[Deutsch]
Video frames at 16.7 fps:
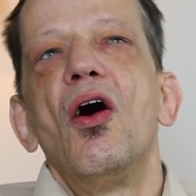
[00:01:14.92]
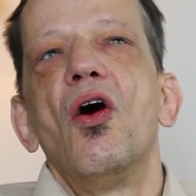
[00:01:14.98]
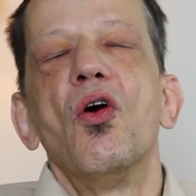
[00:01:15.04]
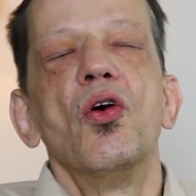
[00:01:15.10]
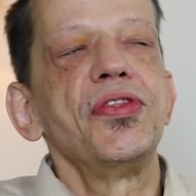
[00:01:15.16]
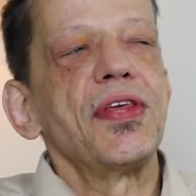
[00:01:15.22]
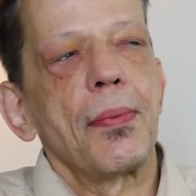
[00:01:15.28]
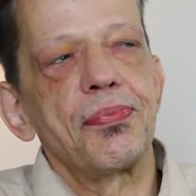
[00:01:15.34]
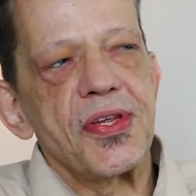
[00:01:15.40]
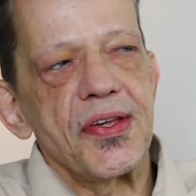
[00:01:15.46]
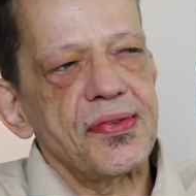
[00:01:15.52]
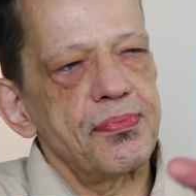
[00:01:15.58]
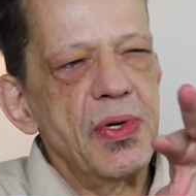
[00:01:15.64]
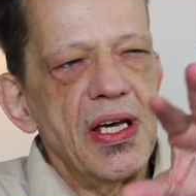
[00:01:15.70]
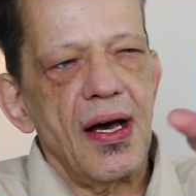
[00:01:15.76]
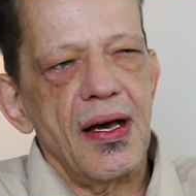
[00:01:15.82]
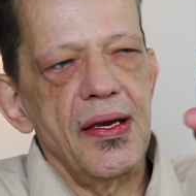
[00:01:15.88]
Und habe das
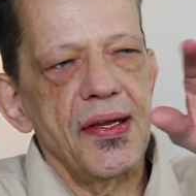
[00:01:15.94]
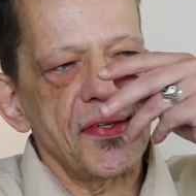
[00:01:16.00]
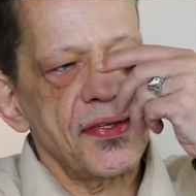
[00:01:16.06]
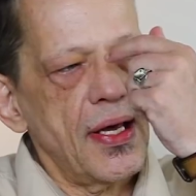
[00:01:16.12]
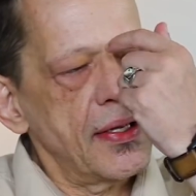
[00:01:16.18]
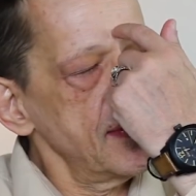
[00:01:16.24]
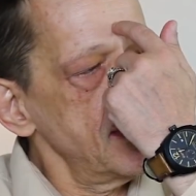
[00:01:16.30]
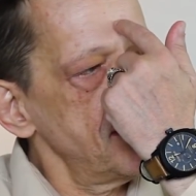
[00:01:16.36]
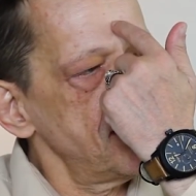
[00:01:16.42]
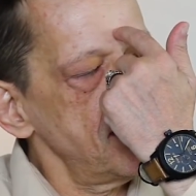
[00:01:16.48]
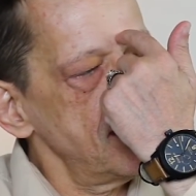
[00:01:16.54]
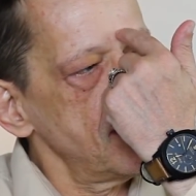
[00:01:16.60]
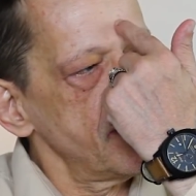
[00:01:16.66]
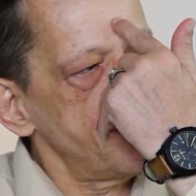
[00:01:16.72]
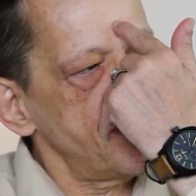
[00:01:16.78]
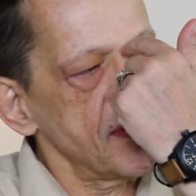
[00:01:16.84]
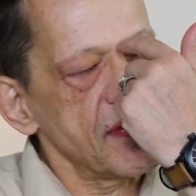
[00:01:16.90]
mir alles angesehen
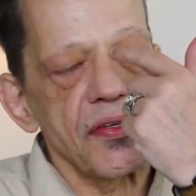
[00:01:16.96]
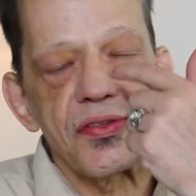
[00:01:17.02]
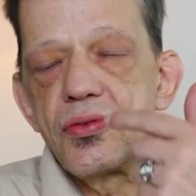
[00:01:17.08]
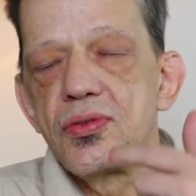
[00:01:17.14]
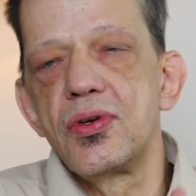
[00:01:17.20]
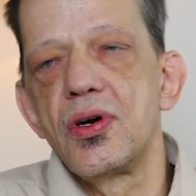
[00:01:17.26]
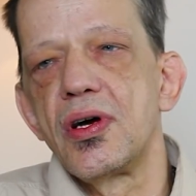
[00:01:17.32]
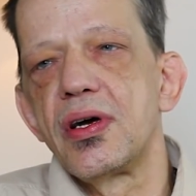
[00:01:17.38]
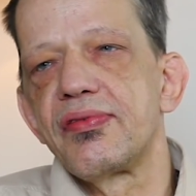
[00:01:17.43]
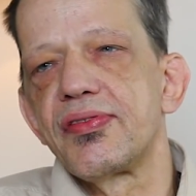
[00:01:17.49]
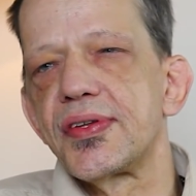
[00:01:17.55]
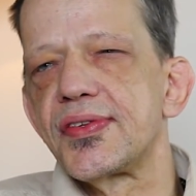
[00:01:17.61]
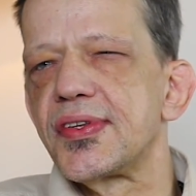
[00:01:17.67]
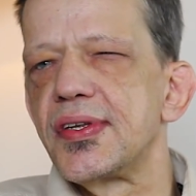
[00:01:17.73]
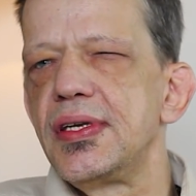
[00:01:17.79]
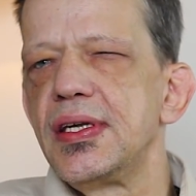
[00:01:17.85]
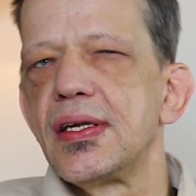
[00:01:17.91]
und fand das ungeheuer
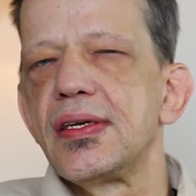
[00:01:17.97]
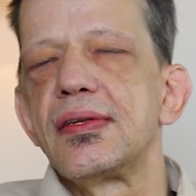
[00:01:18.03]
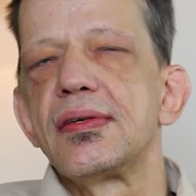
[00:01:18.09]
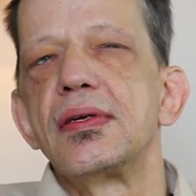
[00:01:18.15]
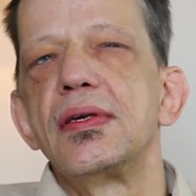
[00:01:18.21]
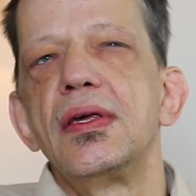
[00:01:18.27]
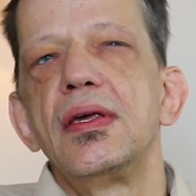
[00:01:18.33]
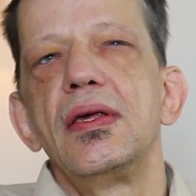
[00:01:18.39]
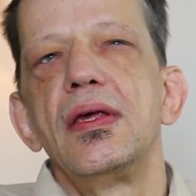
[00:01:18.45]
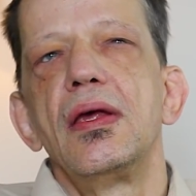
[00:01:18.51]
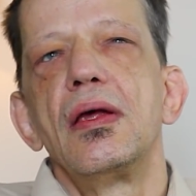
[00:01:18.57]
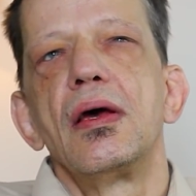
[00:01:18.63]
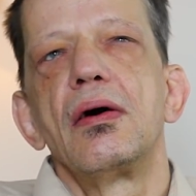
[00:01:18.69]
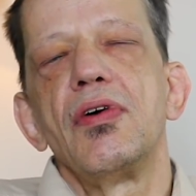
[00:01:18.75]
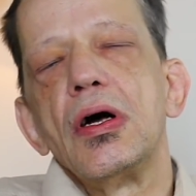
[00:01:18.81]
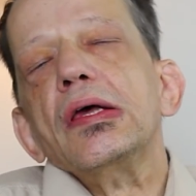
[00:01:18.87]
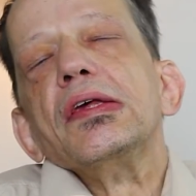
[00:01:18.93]
faszinierend.
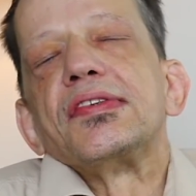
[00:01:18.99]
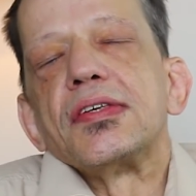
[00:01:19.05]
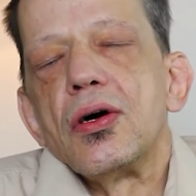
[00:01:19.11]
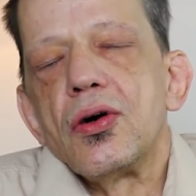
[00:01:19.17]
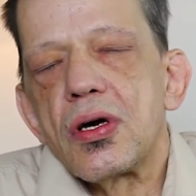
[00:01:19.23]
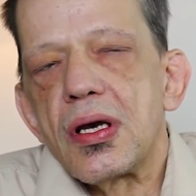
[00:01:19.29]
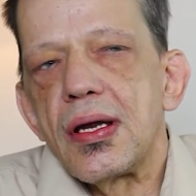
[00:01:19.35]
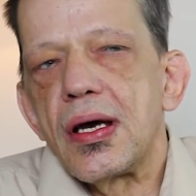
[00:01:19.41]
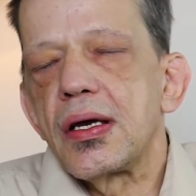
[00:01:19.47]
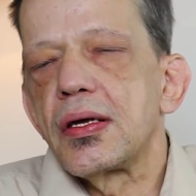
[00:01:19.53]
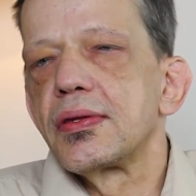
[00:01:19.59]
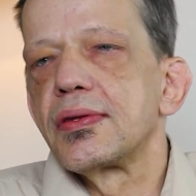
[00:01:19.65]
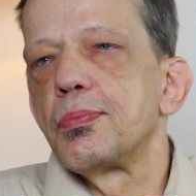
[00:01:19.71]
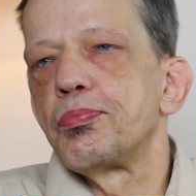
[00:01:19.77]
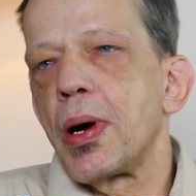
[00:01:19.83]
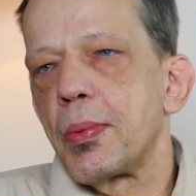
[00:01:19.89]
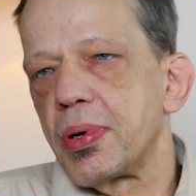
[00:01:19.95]
Weil ist ja auch klar,
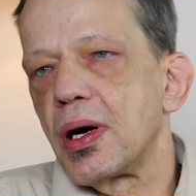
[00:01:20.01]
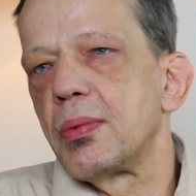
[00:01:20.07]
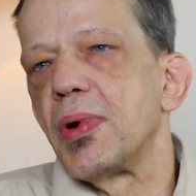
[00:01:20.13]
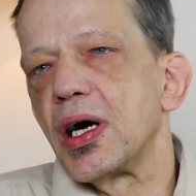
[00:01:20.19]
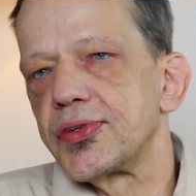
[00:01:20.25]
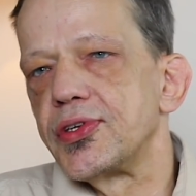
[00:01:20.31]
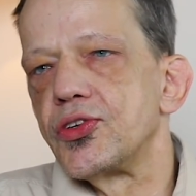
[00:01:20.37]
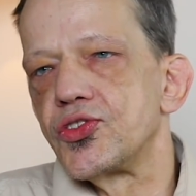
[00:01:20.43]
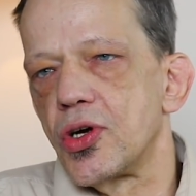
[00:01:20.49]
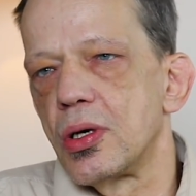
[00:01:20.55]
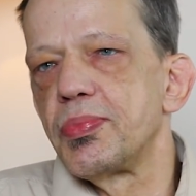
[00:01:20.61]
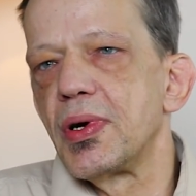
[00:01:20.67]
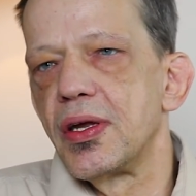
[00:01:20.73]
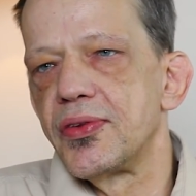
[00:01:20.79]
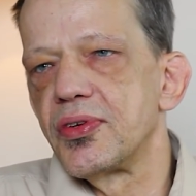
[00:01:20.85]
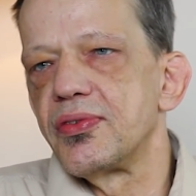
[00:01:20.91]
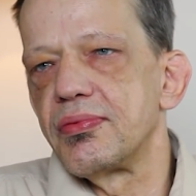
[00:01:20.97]
Papa macht den Job,
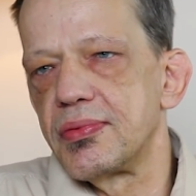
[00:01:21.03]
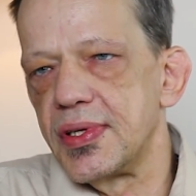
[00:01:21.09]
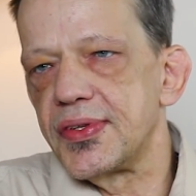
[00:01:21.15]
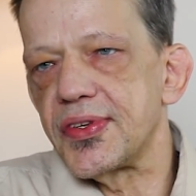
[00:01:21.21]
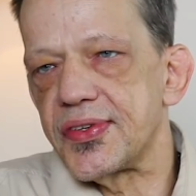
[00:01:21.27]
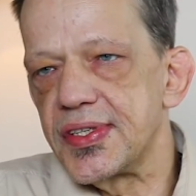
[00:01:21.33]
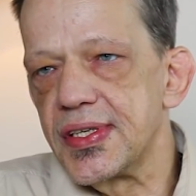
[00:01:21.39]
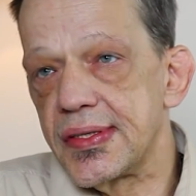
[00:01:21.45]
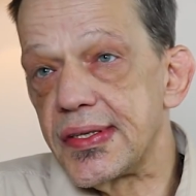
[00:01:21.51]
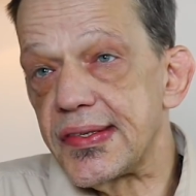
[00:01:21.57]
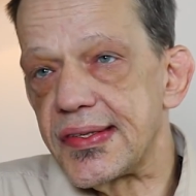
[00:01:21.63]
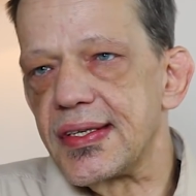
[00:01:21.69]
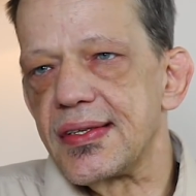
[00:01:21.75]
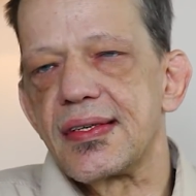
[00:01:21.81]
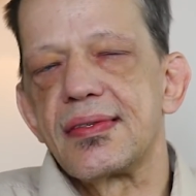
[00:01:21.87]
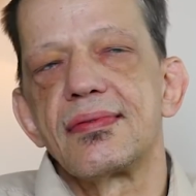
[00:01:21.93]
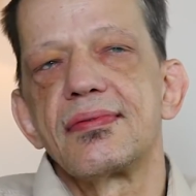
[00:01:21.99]
also interessiert das
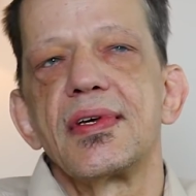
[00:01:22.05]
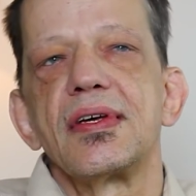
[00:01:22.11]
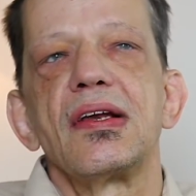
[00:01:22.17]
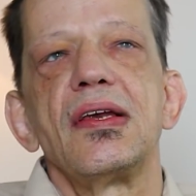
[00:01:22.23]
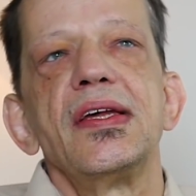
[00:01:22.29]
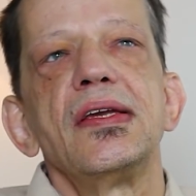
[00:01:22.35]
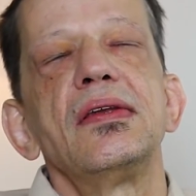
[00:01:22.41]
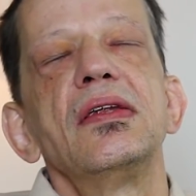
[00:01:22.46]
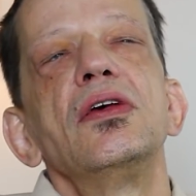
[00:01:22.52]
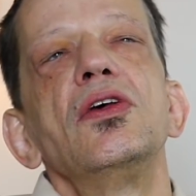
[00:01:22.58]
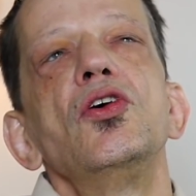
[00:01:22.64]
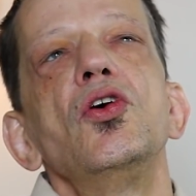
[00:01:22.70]
den, den Kleinen.